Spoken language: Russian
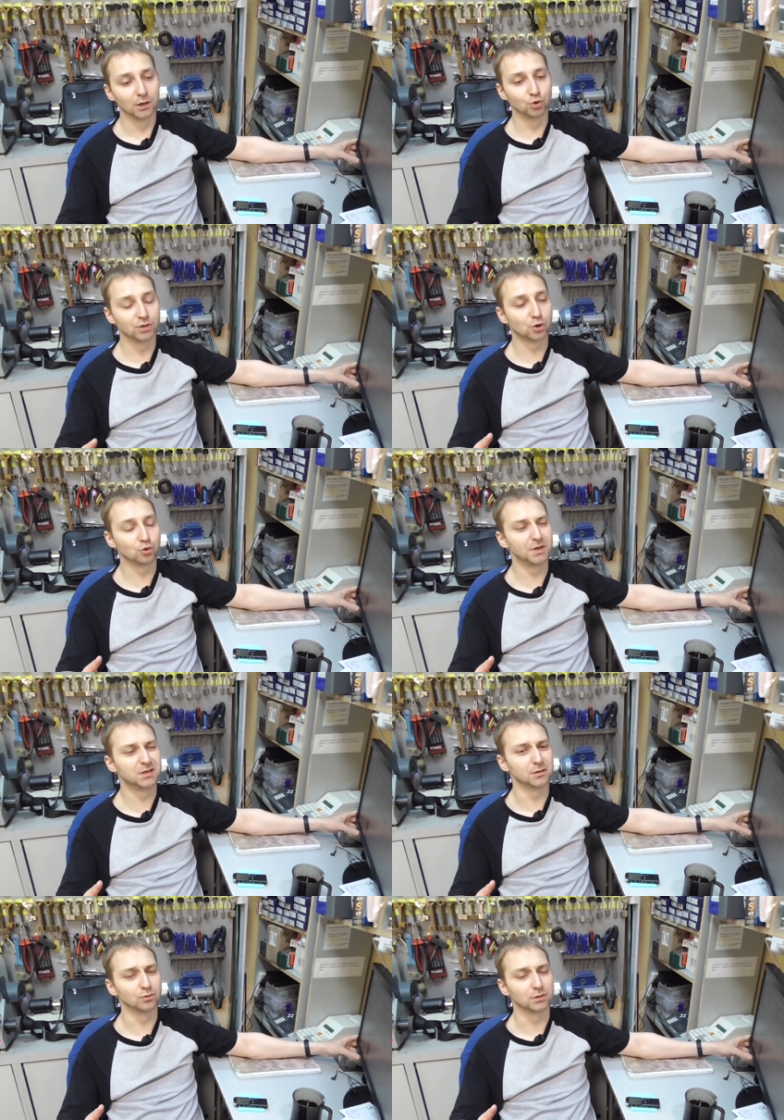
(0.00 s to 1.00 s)
Люди
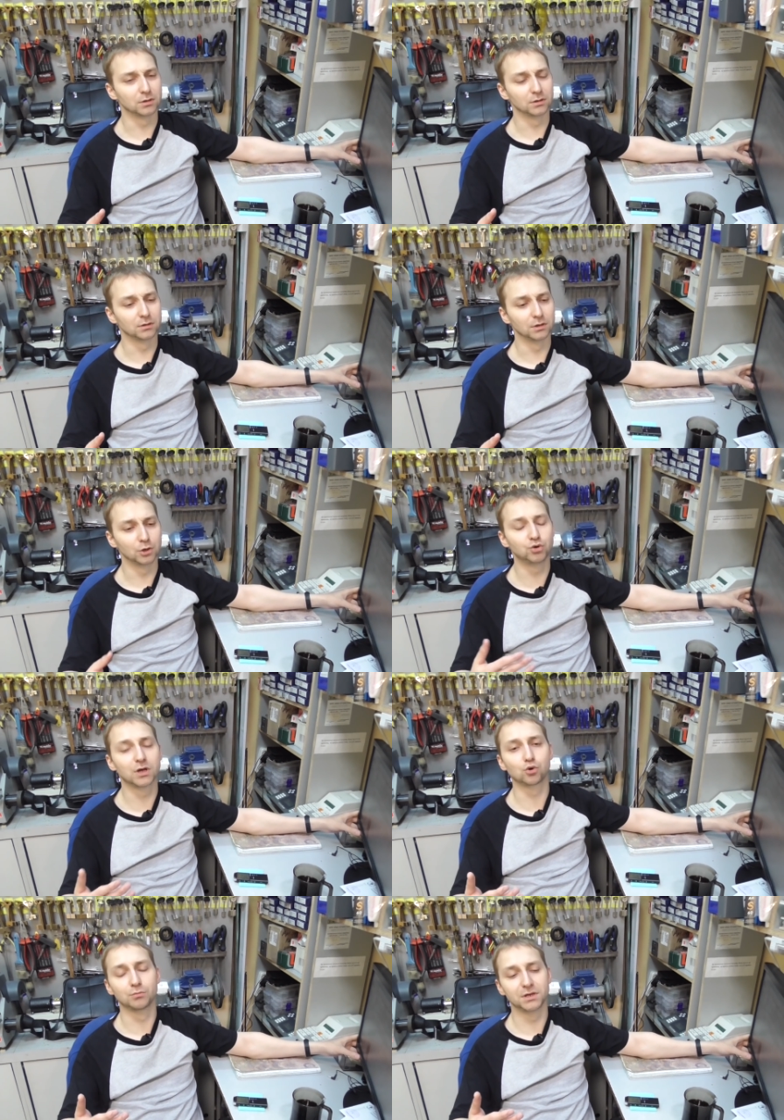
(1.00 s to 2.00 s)
аргументируют, э, люди
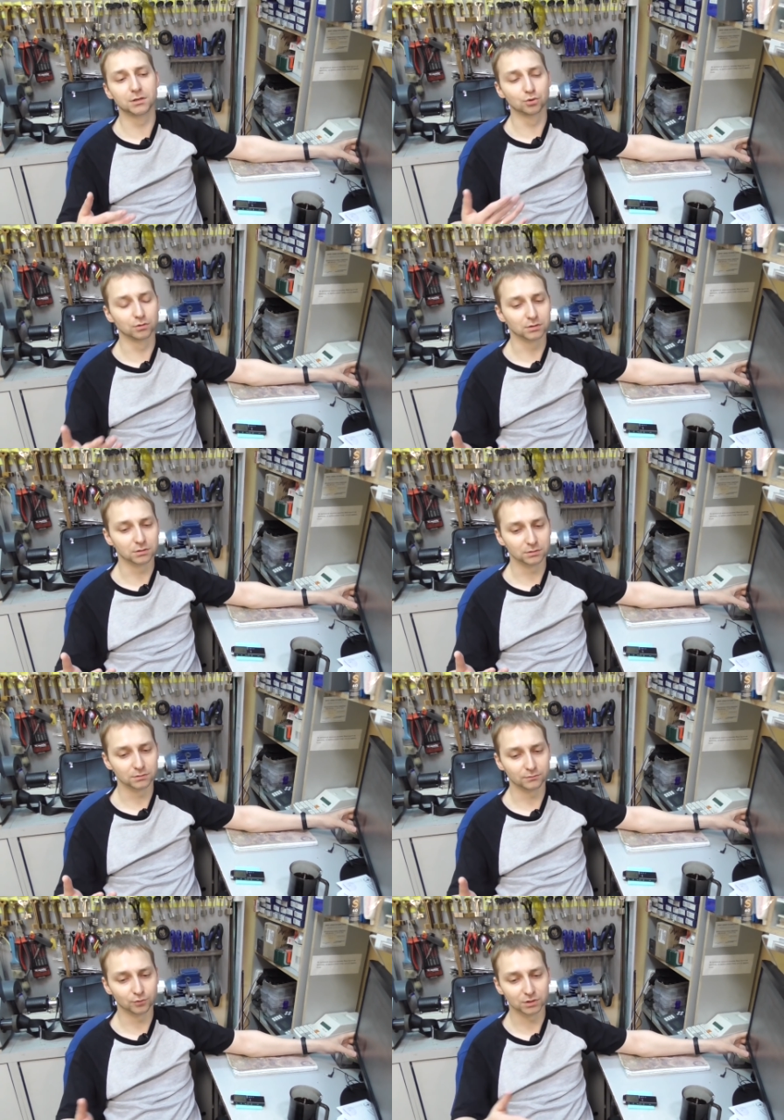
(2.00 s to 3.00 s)
аргументируют
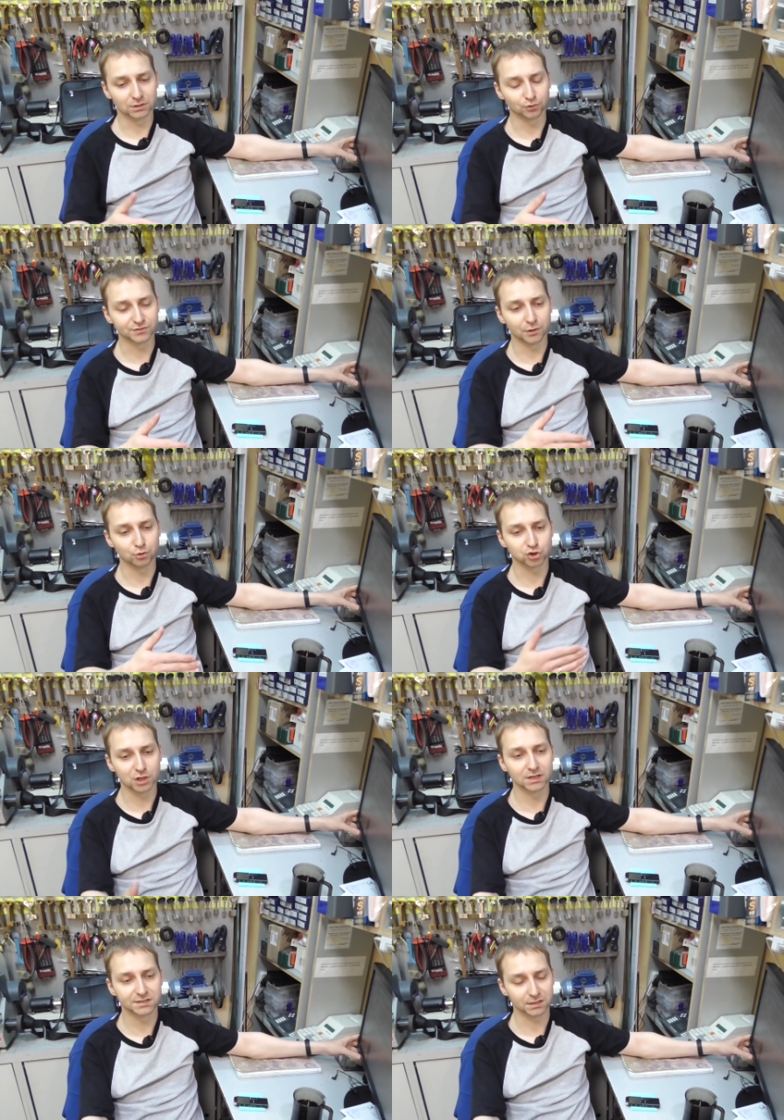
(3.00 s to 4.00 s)
вот эту вот свою
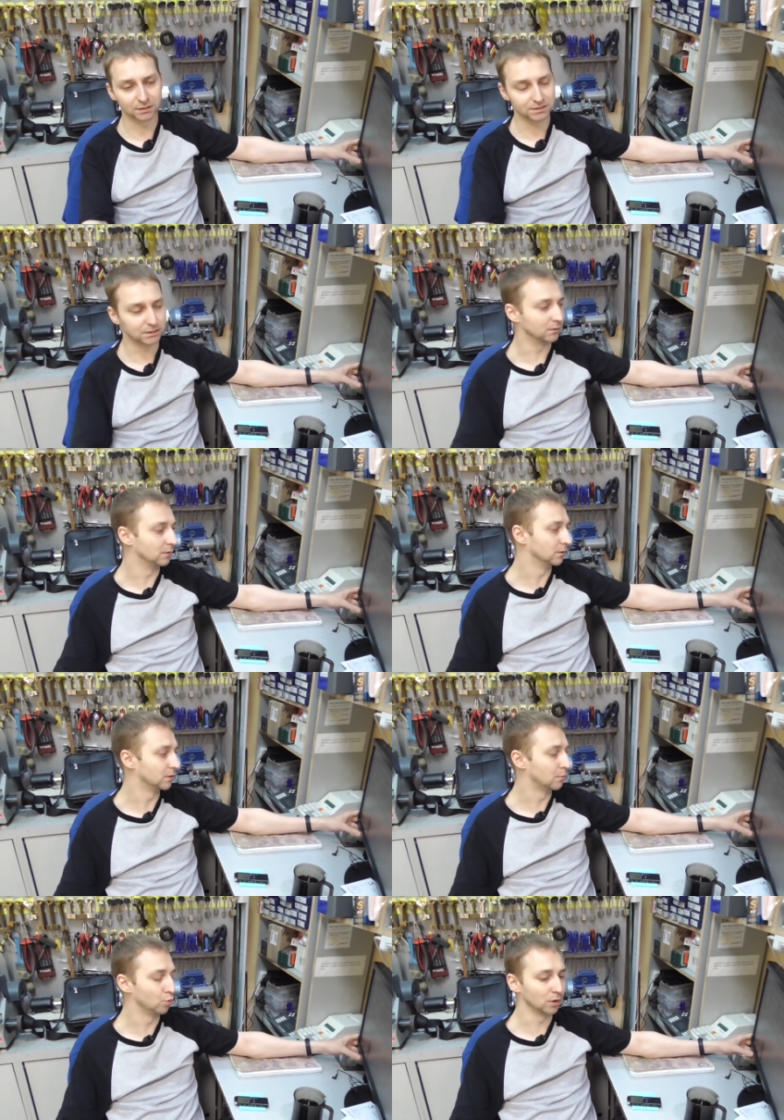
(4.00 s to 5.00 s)
жадность относительно
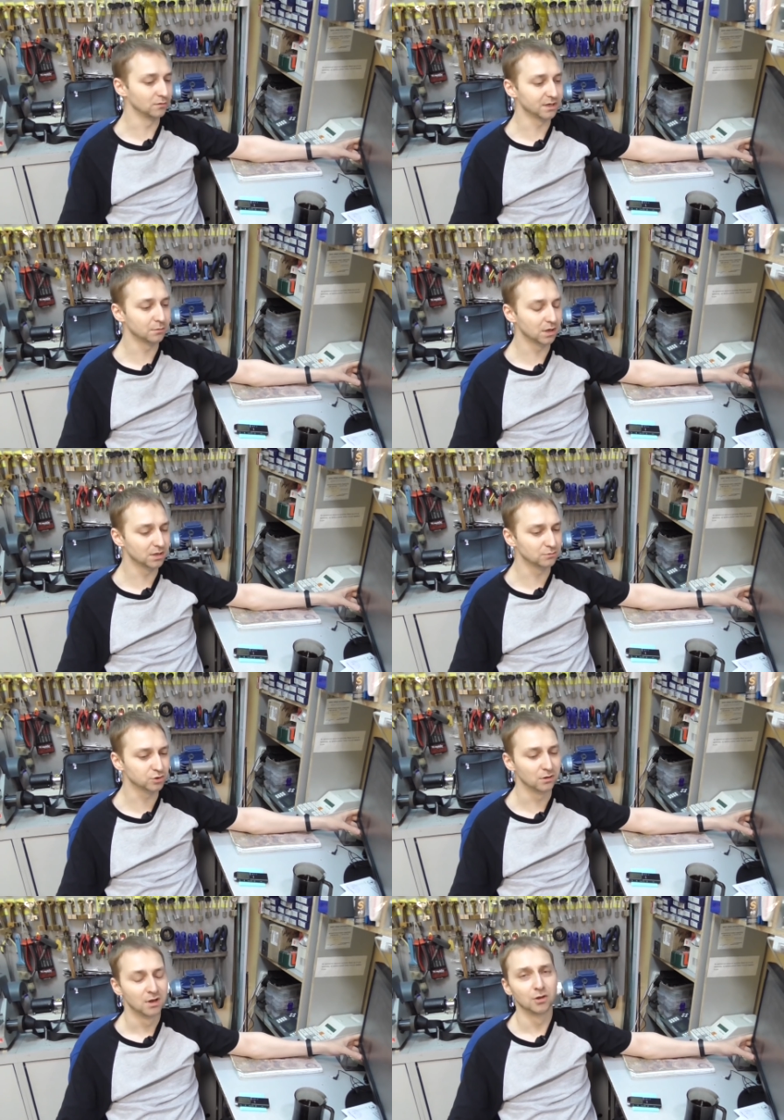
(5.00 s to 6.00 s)
тамбурного замка тем, что